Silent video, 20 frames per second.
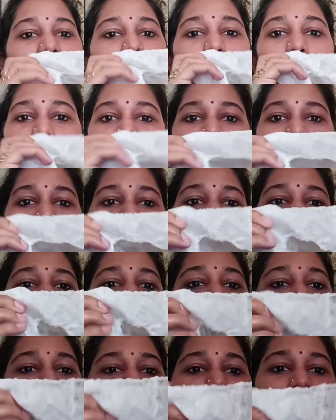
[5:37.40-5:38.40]
है कोई
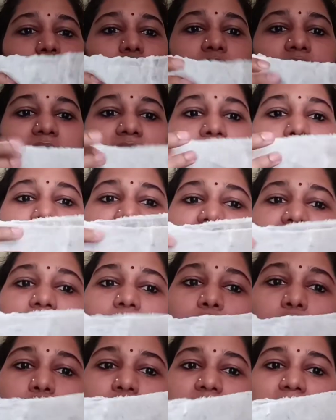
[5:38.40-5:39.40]
प्रॉब्लम नहीं होती है मैंने
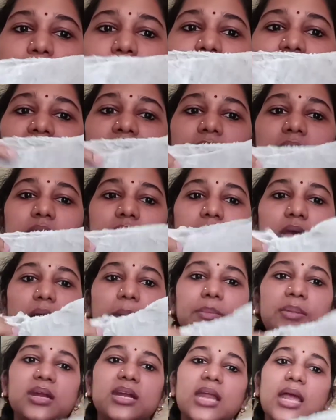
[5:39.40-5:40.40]
खुद अपने
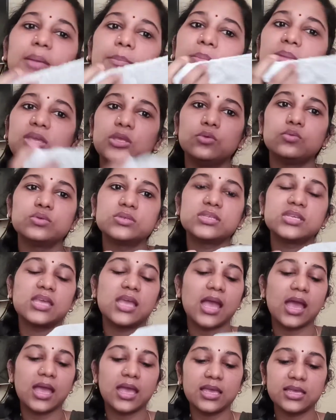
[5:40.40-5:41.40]
अपने टाइम में यूज़
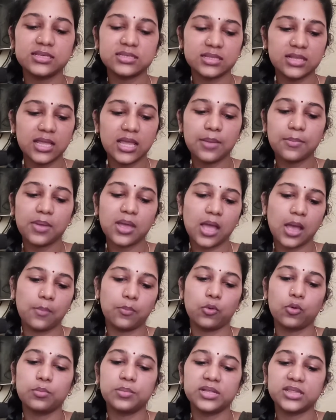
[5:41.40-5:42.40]
किया है इसलिए मैं
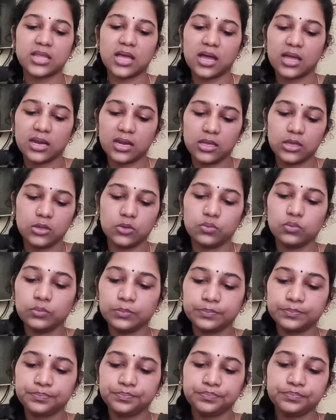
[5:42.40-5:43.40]
आपको बता रही हूँ
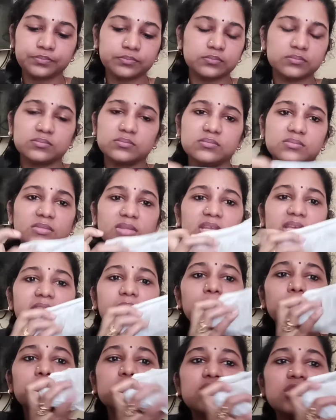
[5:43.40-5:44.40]

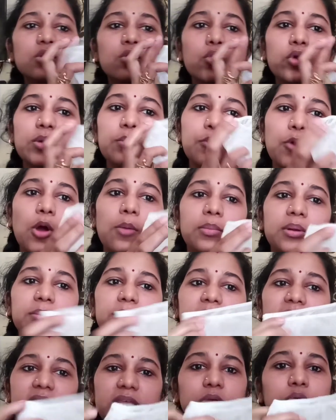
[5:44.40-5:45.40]
कि मुझे कोई प्रॉब्लम
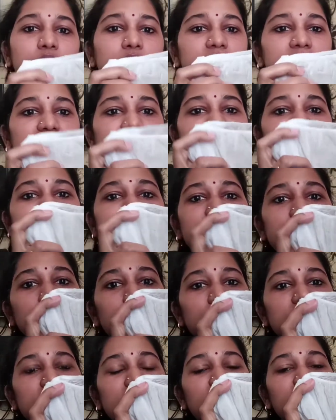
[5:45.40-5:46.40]
नहीं हुई थी इसे
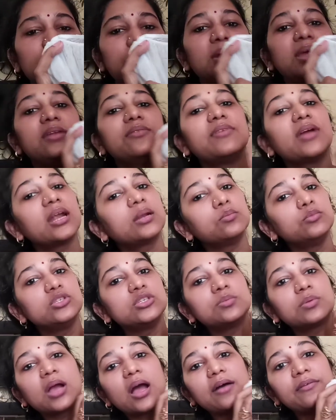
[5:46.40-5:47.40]
यूज़ करने में इनफैक्ट
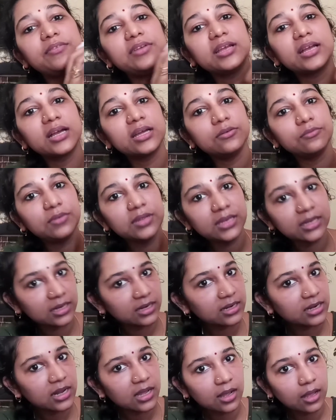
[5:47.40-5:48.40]
मुझे काफ़ी
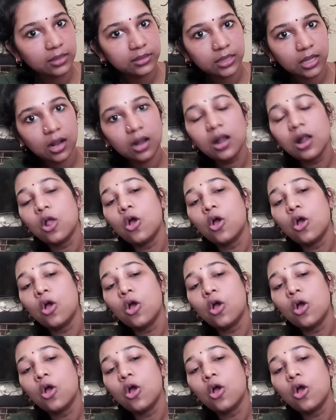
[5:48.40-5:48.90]
कन्वीनियंट लगा था